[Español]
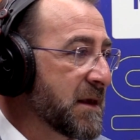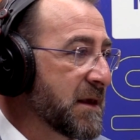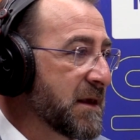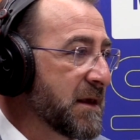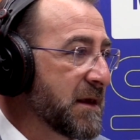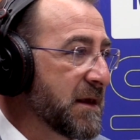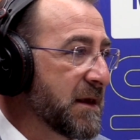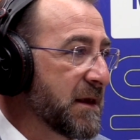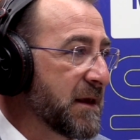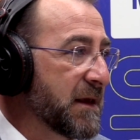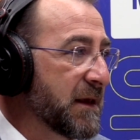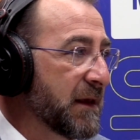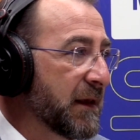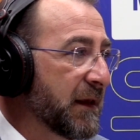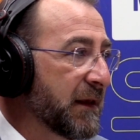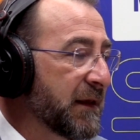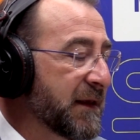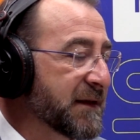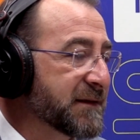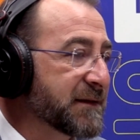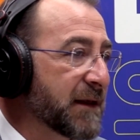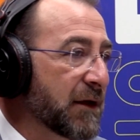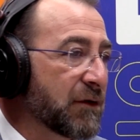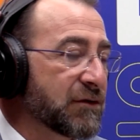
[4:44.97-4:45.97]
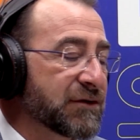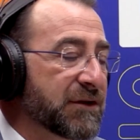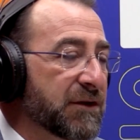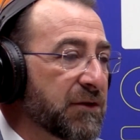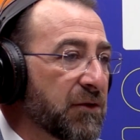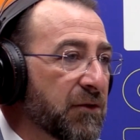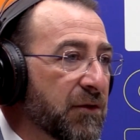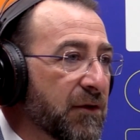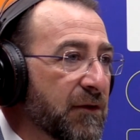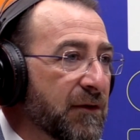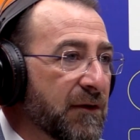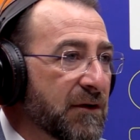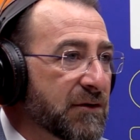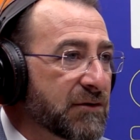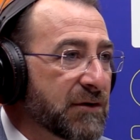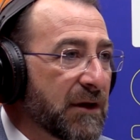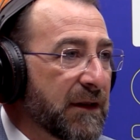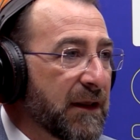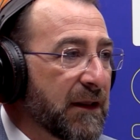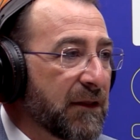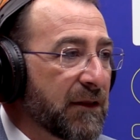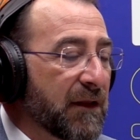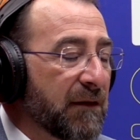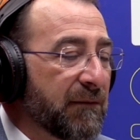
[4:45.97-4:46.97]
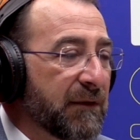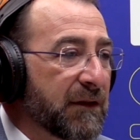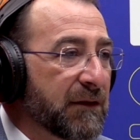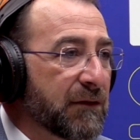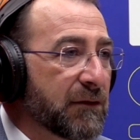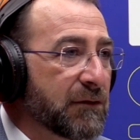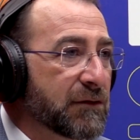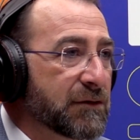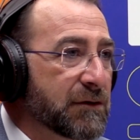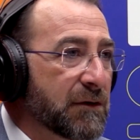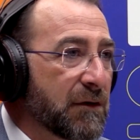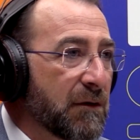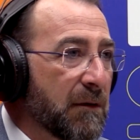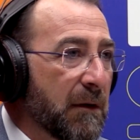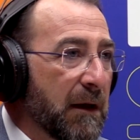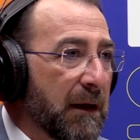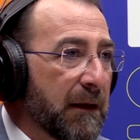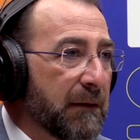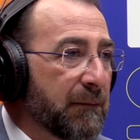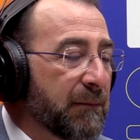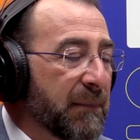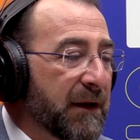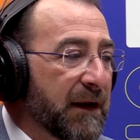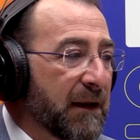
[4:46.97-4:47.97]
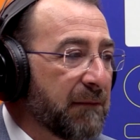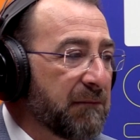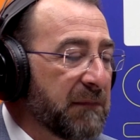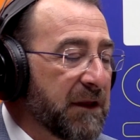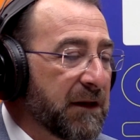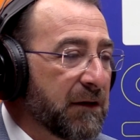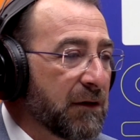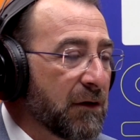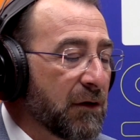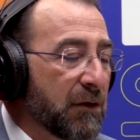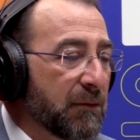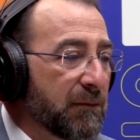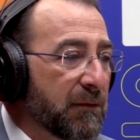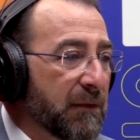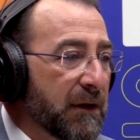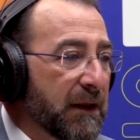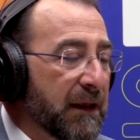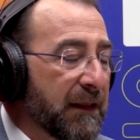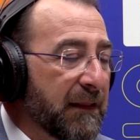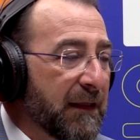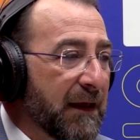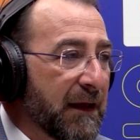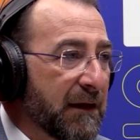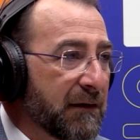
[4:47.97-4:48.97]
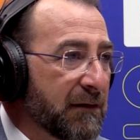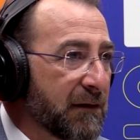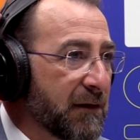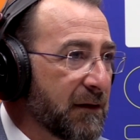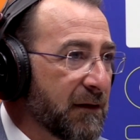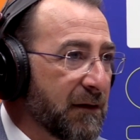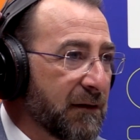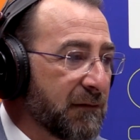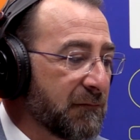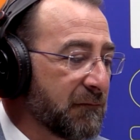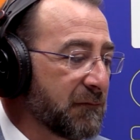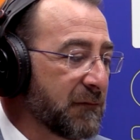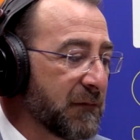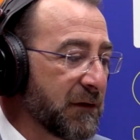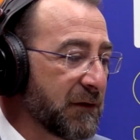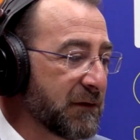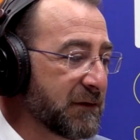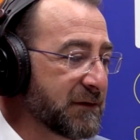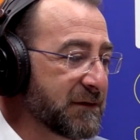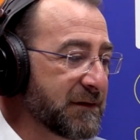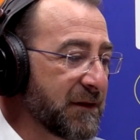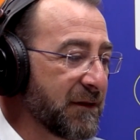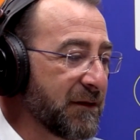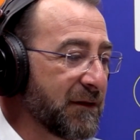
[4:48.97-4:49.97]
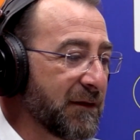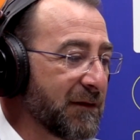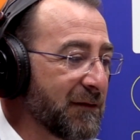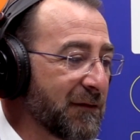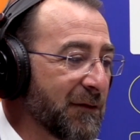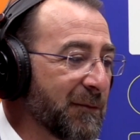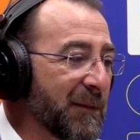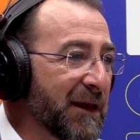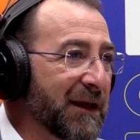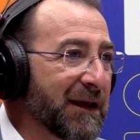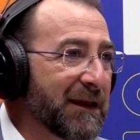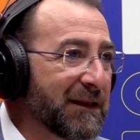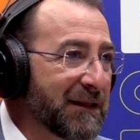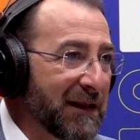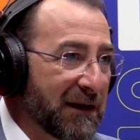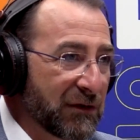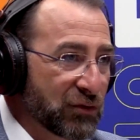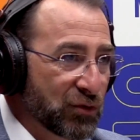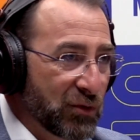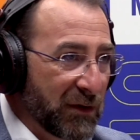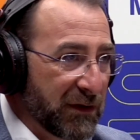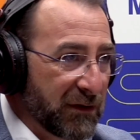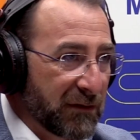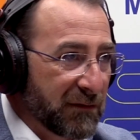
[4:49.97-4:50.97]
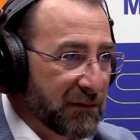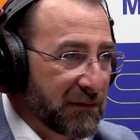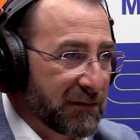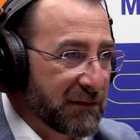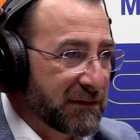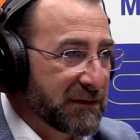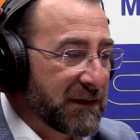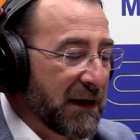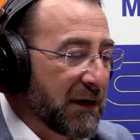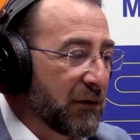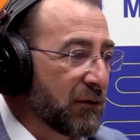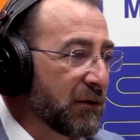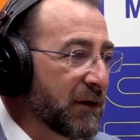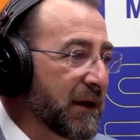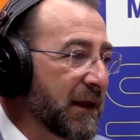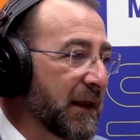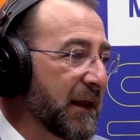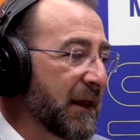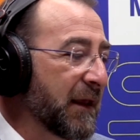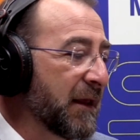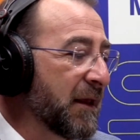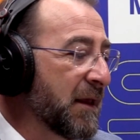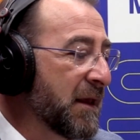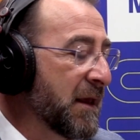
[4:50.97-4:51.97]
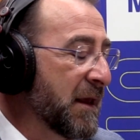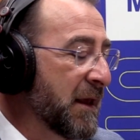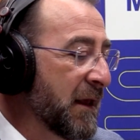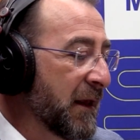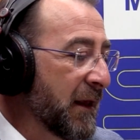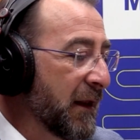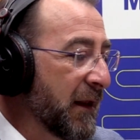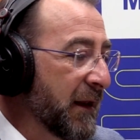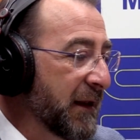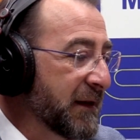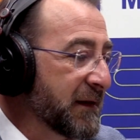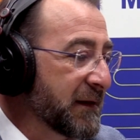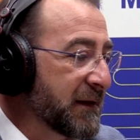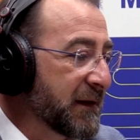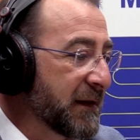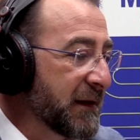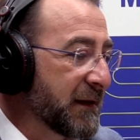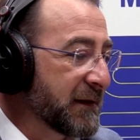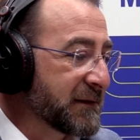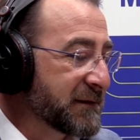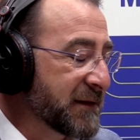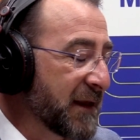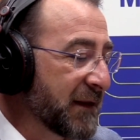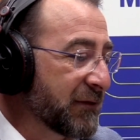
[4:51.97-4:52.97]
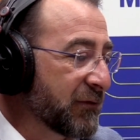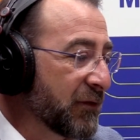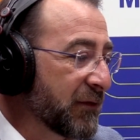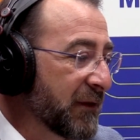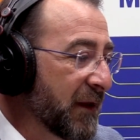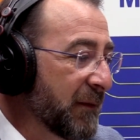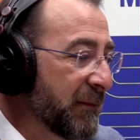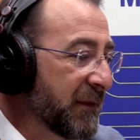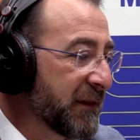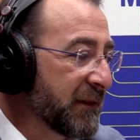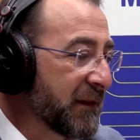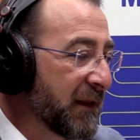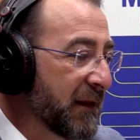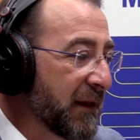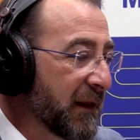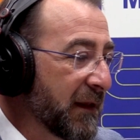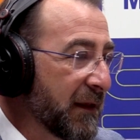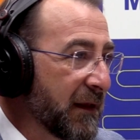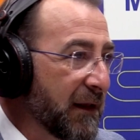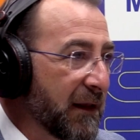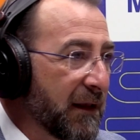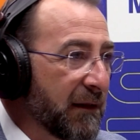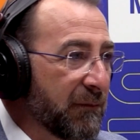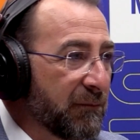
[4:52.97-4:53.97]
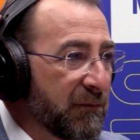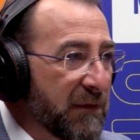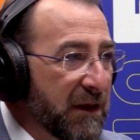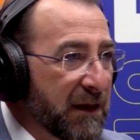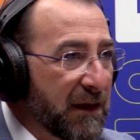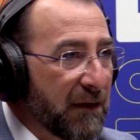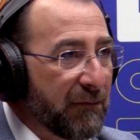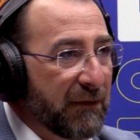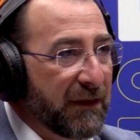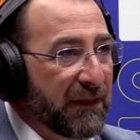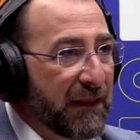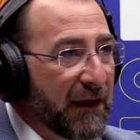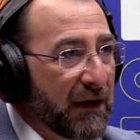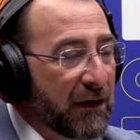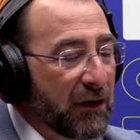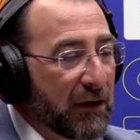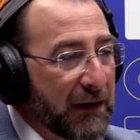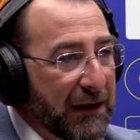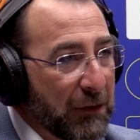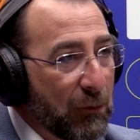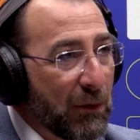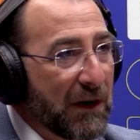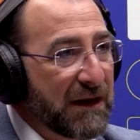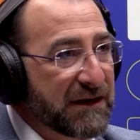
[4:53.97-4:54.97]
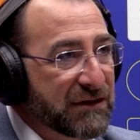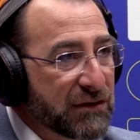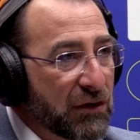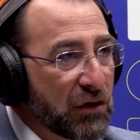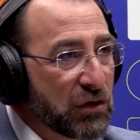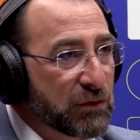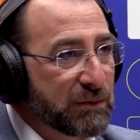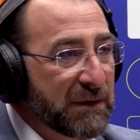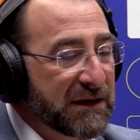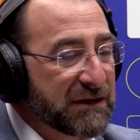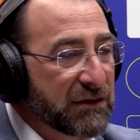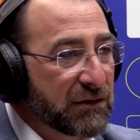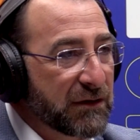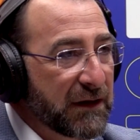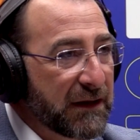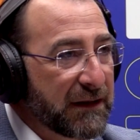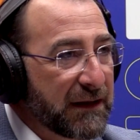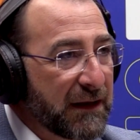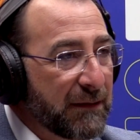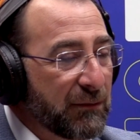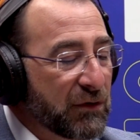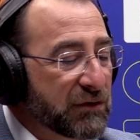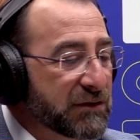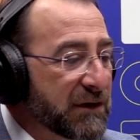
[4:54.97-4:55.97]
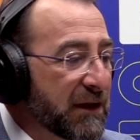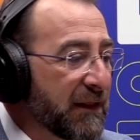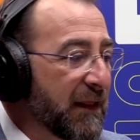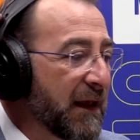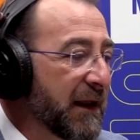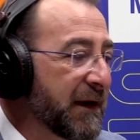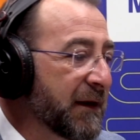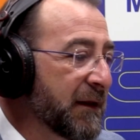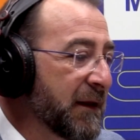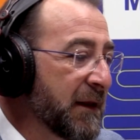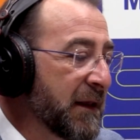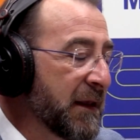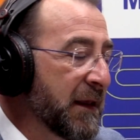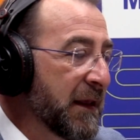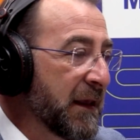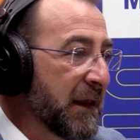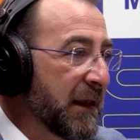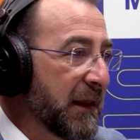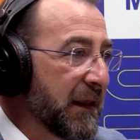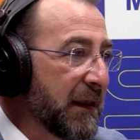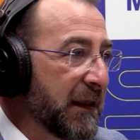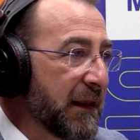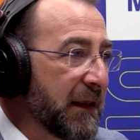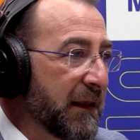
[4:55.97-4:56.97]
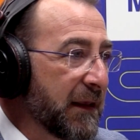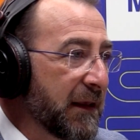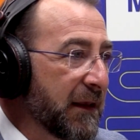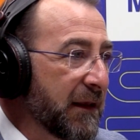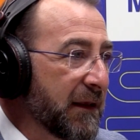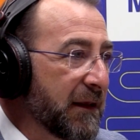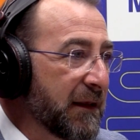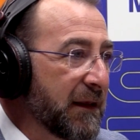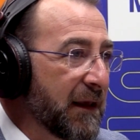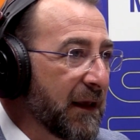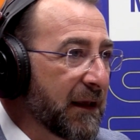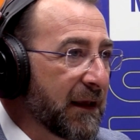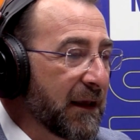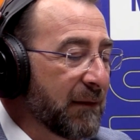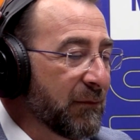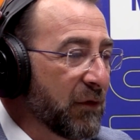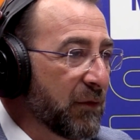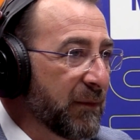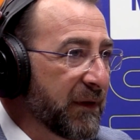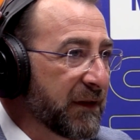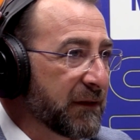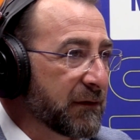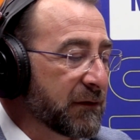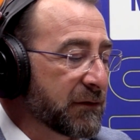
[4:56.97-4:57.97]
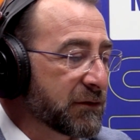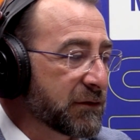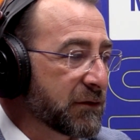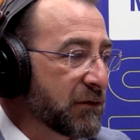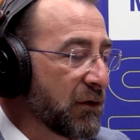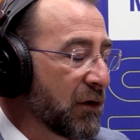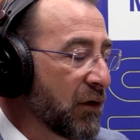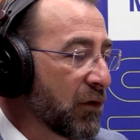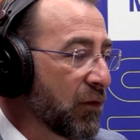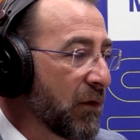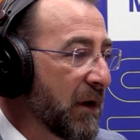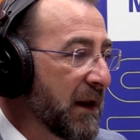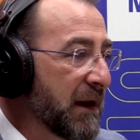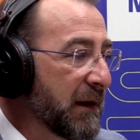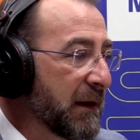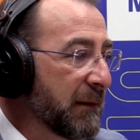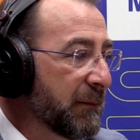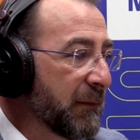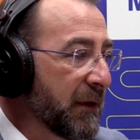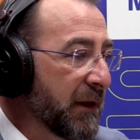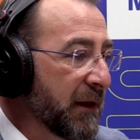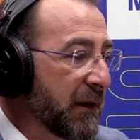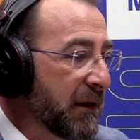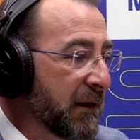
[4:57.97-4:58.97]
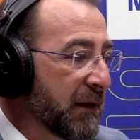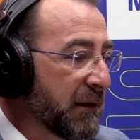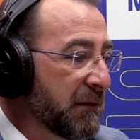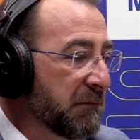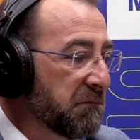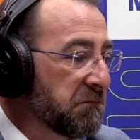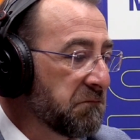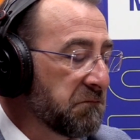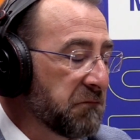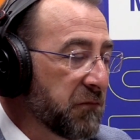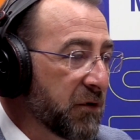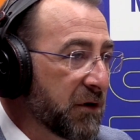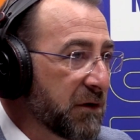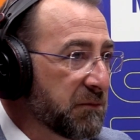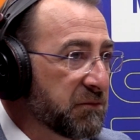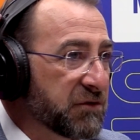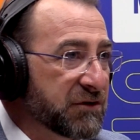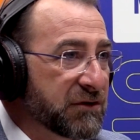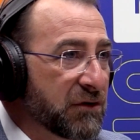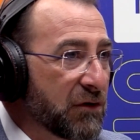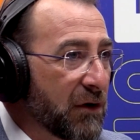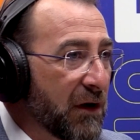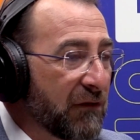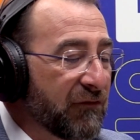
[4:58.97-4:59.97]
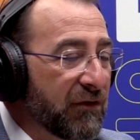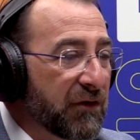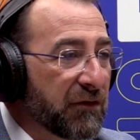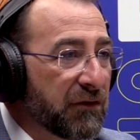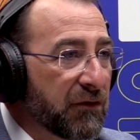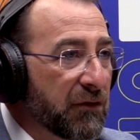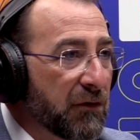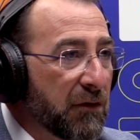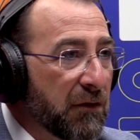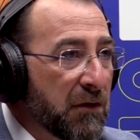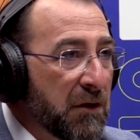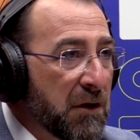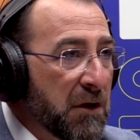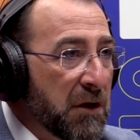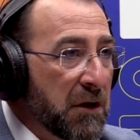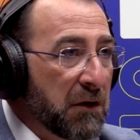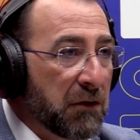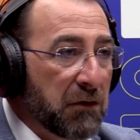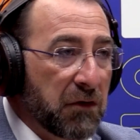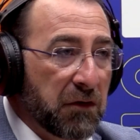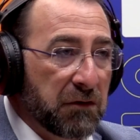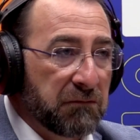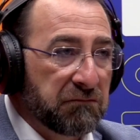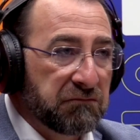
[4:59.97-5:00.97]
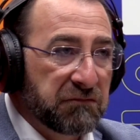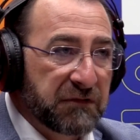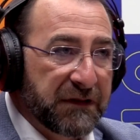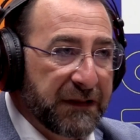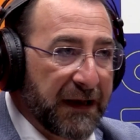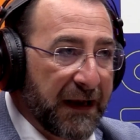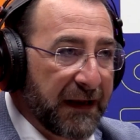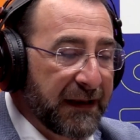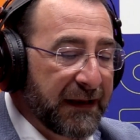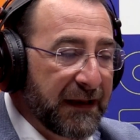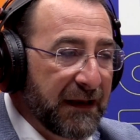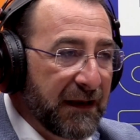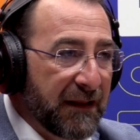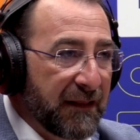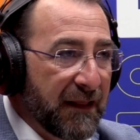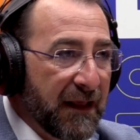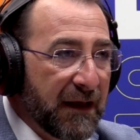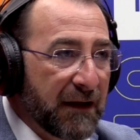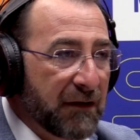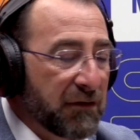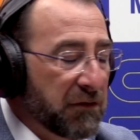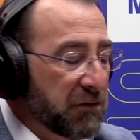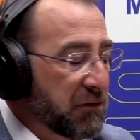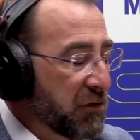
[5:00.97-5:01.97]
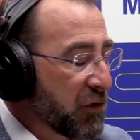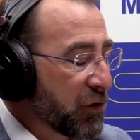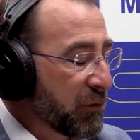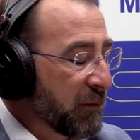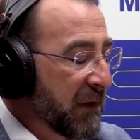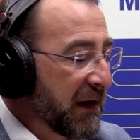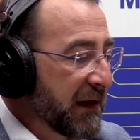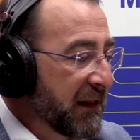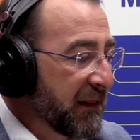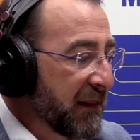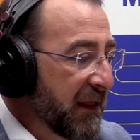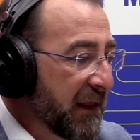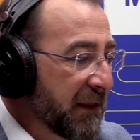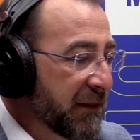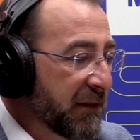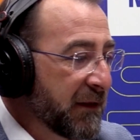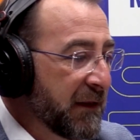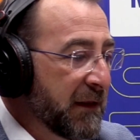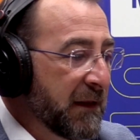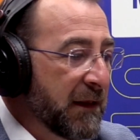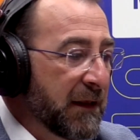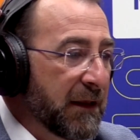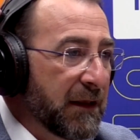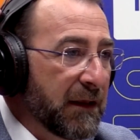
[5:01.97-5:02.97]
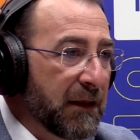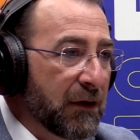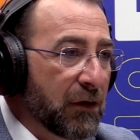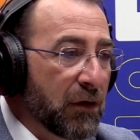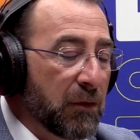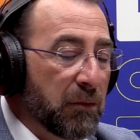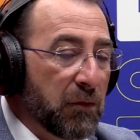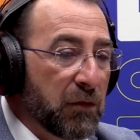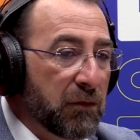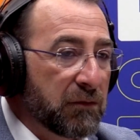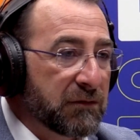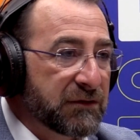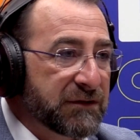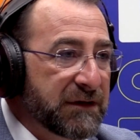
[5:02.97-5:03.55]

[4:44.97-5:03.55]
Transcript: Y, esta constitución de los ayuntamientos eh, para mí no me da, eh, es decir, no me quita el sueño. Es algo que eh, está totalmente en mi cabeza cuáles son los pasos que tenemos que dar y, en qué momentos. Con lo cual, eh, bueno, pues lo afronto con tranquilidad, con normalidad y como